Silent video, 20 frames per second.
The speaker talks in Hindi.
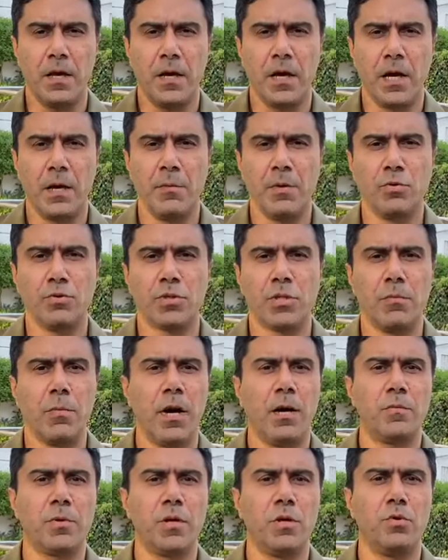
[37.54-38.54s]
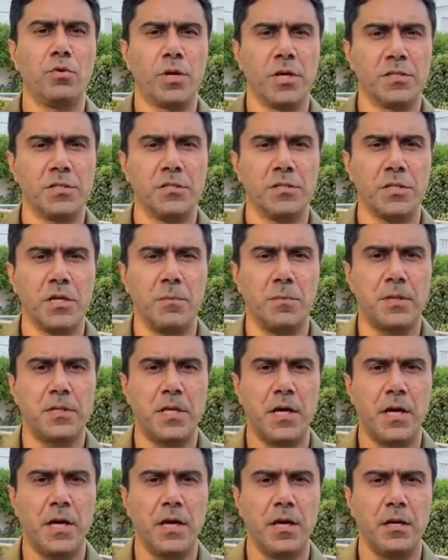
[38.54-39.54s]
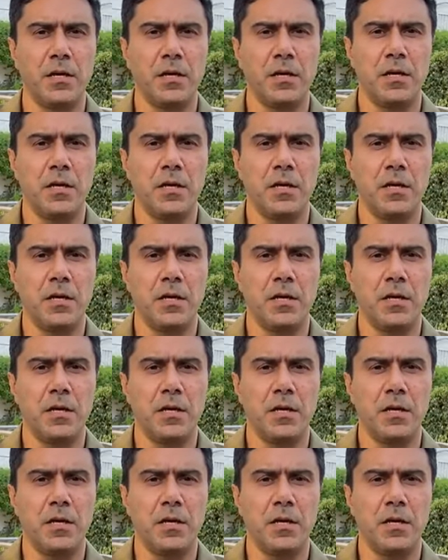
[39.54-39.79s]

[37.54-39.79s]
हमें उन तमाम की लोकेशंस का पता है